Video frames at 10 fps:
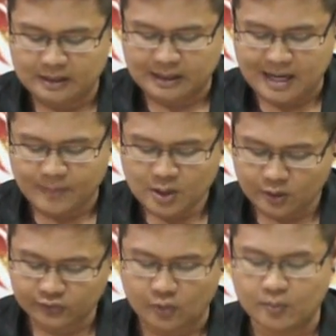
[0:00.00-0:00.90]
นะครับ
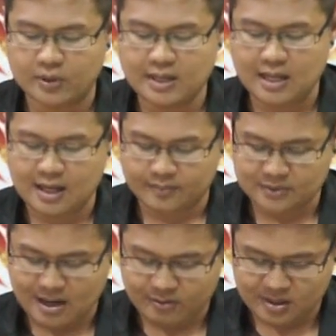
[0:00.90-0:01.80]
ก็ส่งผลดีกับ
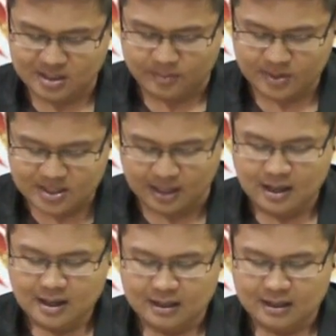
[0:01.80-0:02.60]
ชาวราศีพิจิก